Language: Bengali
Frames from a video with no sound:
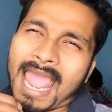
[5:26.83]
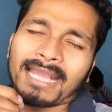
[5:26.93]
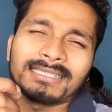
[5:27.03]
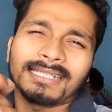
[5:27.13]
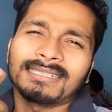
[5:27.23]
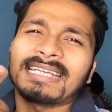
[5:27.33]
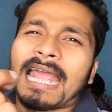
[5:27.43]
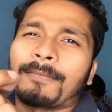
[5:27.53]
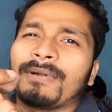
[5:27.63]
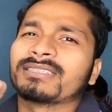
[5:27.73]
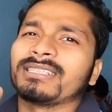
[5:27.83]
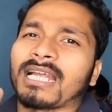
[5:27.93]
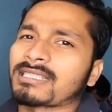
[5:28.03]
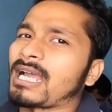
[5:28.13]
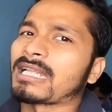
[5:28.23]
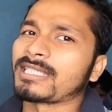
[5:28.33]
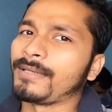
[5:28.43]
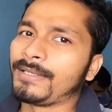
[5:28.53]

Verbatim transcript: এক জায়গা থেকে এক পার্সেন্ট আশা আছে